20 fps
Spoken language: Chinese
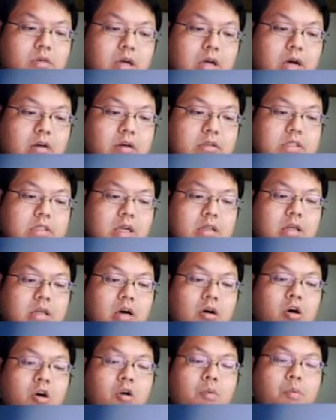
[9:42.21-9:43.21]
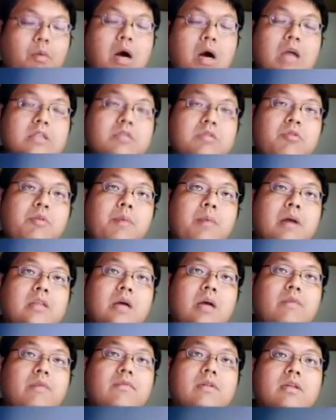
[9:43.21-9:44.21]
我刚刚有讲到哈，我们还是会把
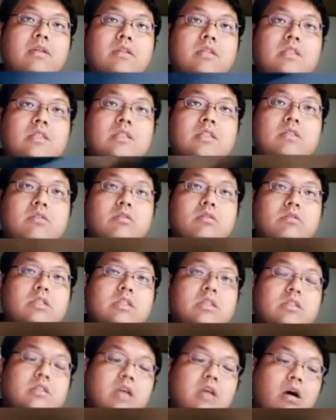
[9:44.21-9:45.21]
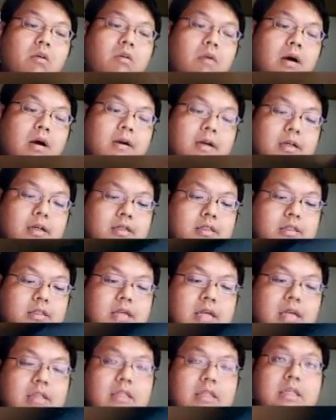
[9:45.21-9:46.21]
大部分的题型都介绍完。可是，
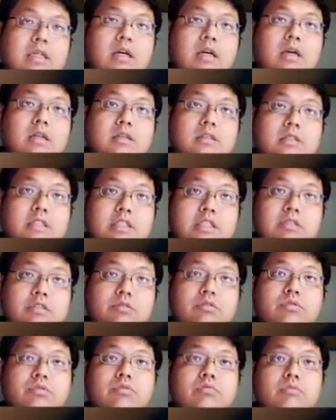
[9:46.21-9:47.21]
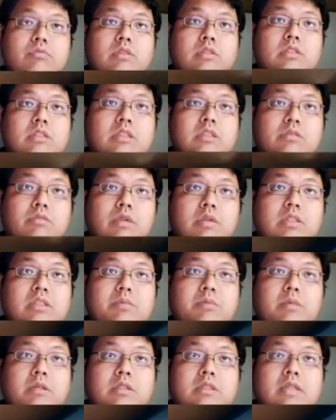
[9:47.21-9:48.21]
在你很清楚自己为
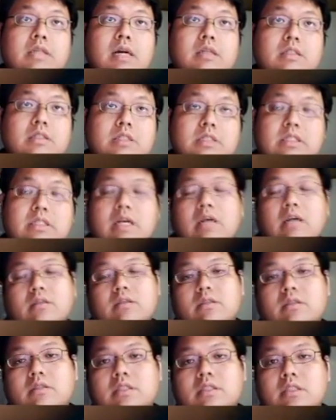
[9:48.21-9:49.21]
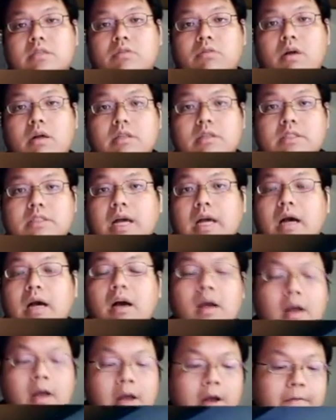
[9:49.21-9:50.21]
什么这样想的情况下，
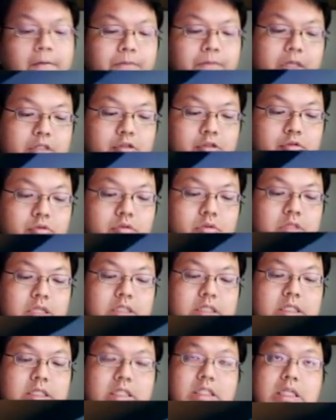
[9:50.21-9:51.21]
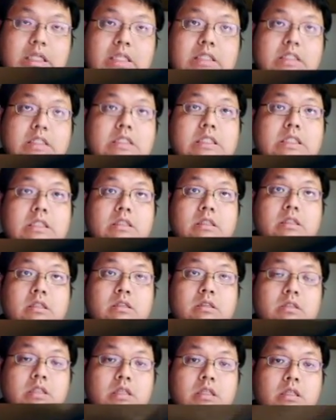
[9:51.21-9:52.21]
你去做这些练习
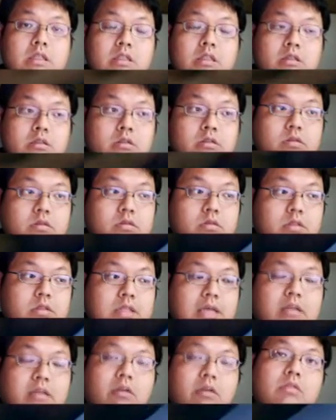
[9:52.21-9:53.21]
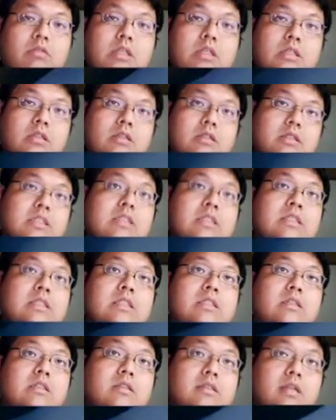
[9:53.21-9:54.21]
呢？这个占用你的记
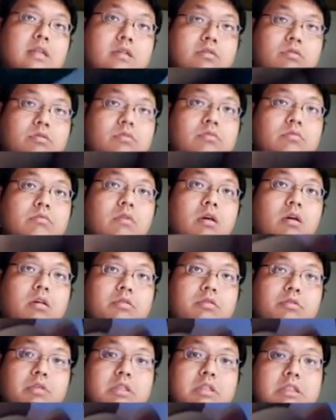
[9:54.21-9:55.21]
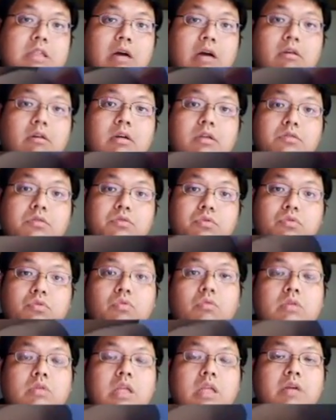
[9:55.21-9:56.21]
忆的程度哈，就会小很
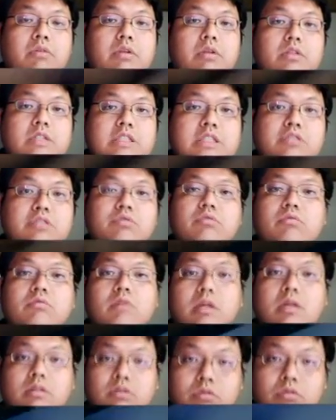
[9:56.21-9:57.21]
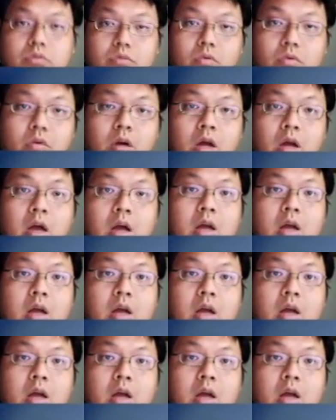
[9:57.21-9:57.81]
多，你也会清楚很多，